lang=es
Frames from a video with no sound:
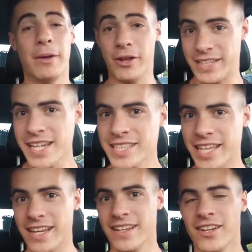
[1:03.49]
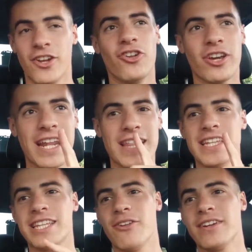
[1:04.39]
Pero existe, no
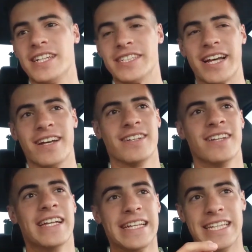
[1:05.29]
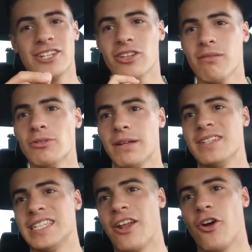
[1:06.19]
quiere decir que no exista. Y es lo que vamos
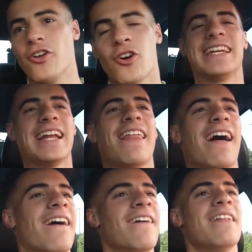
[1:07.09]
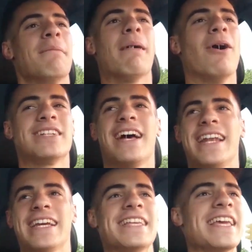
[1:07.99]
a visitar hoy. Así que nada, vamos a
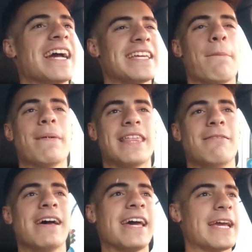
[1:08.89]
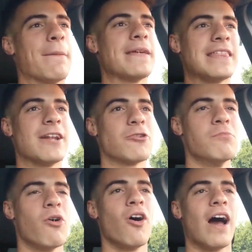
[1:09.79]
darle caña, que empiece el viaje, que empiece el
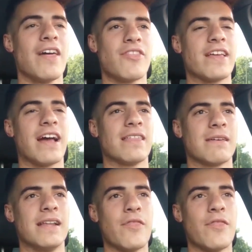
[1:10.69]
rumbo hacia, hacia